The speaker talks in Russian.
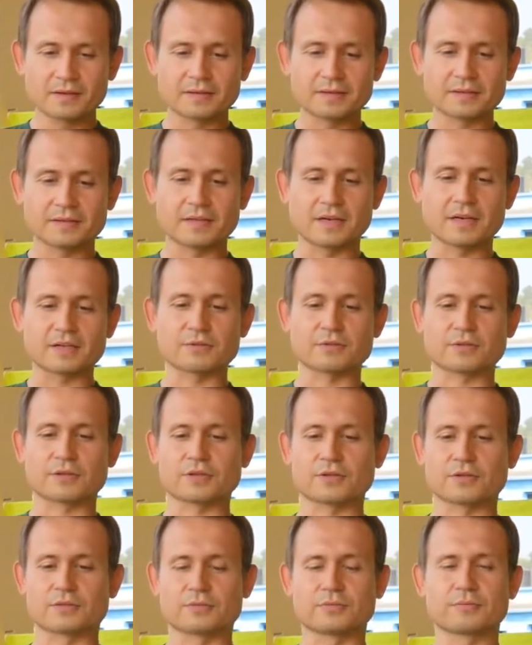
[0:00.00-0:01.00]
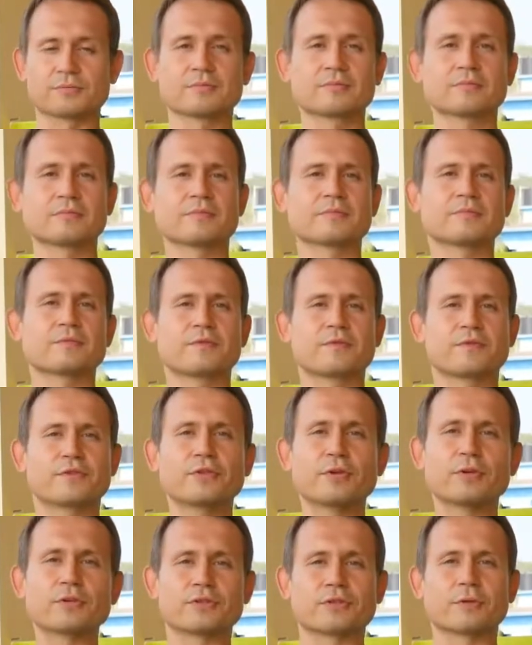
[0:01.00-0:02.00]
Сразу скажу,
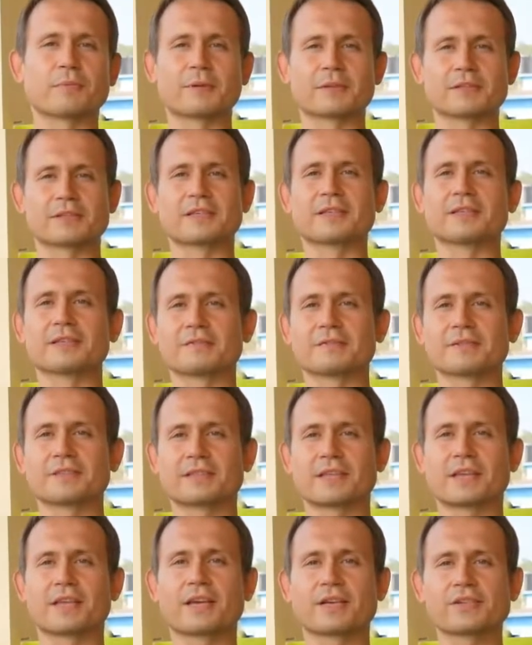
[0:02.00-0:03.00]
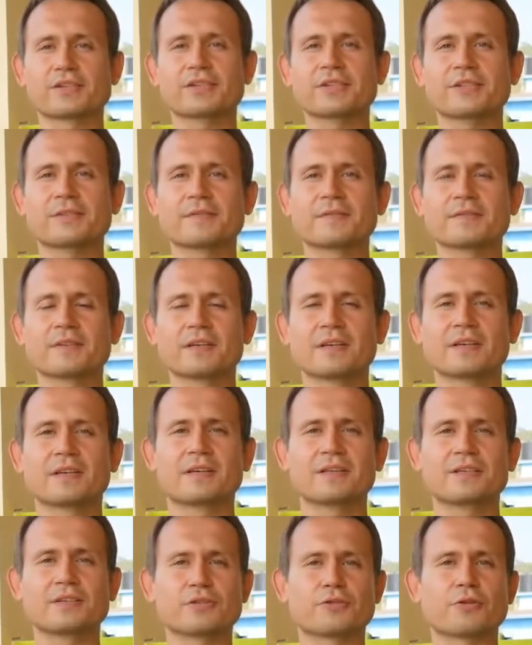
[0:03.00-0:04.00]
все 100% настоящее –
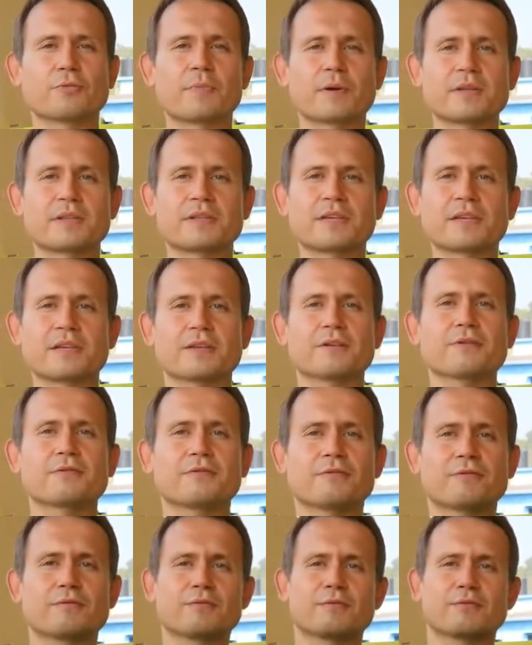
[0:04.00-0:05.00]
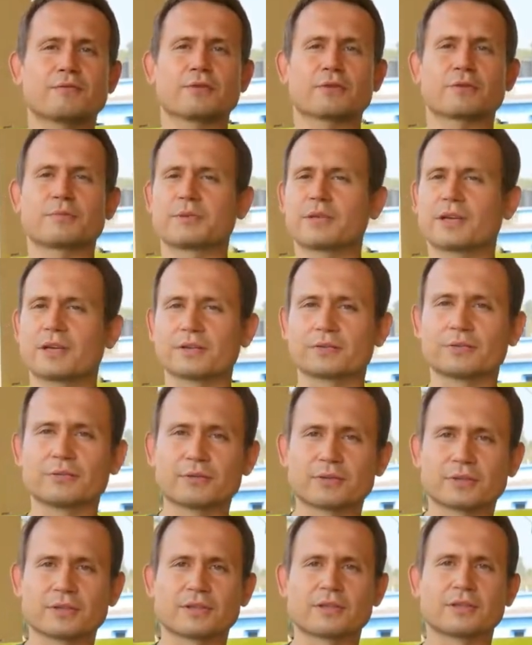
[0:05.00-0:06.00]
Ничего поддельного. Вот у меня
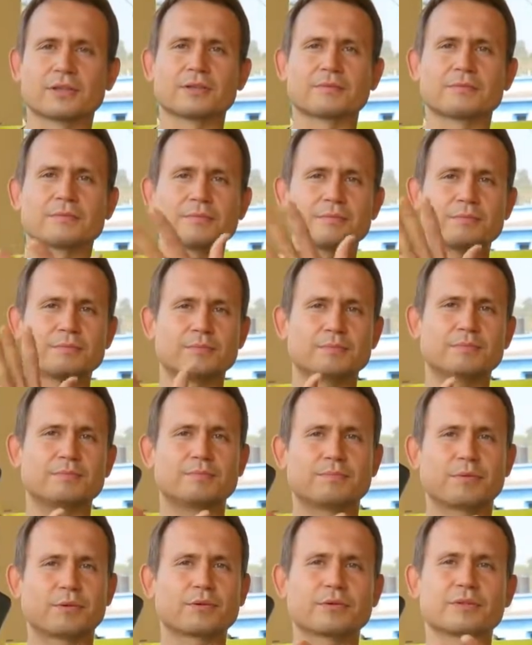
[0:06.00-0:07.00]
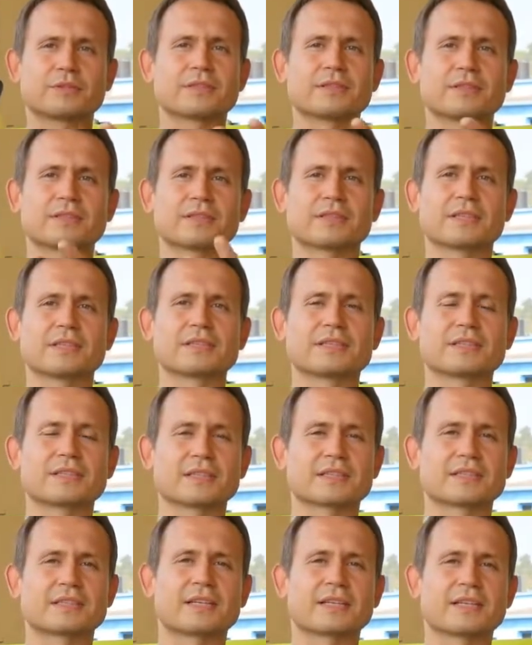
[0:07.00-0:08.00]
тут э, просто есть
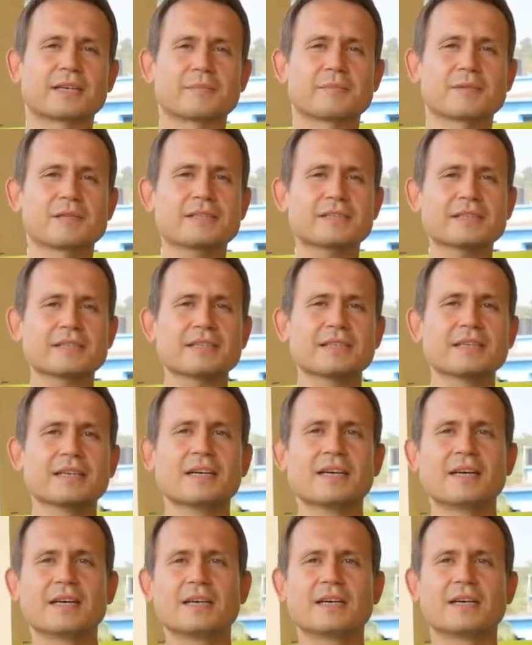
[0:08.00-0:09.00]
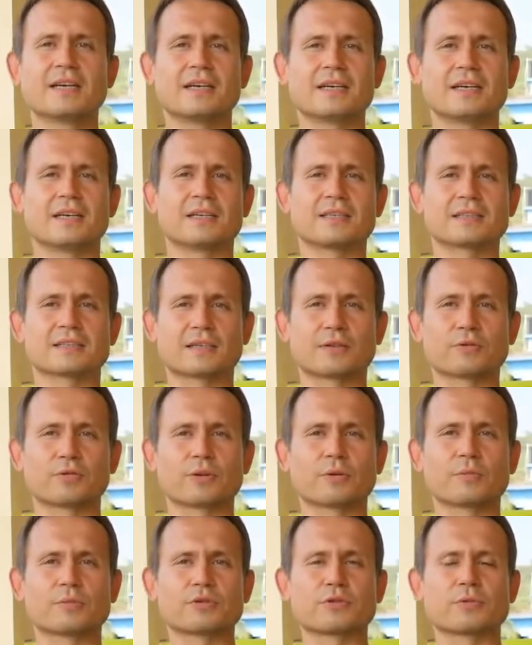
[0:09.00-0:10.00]
Excel-таблица, э, с
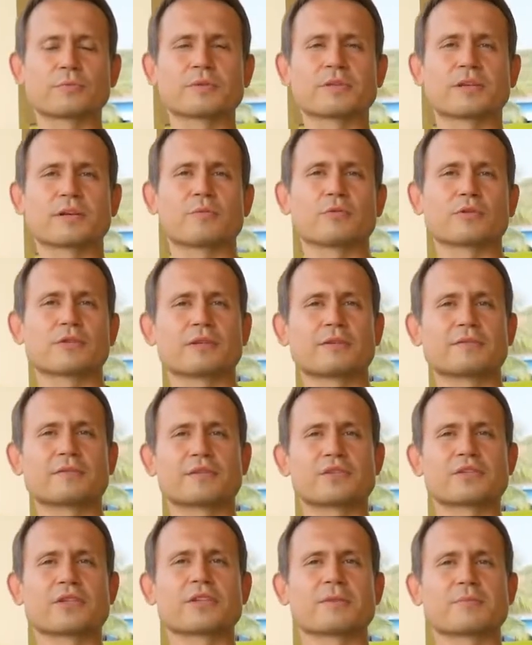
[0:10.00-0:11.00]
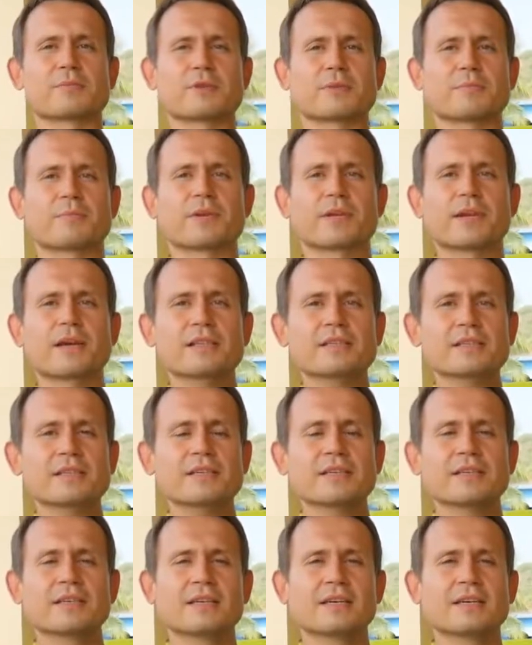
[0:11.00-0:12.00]
которой мы, собственно, работали в течение мероприятия.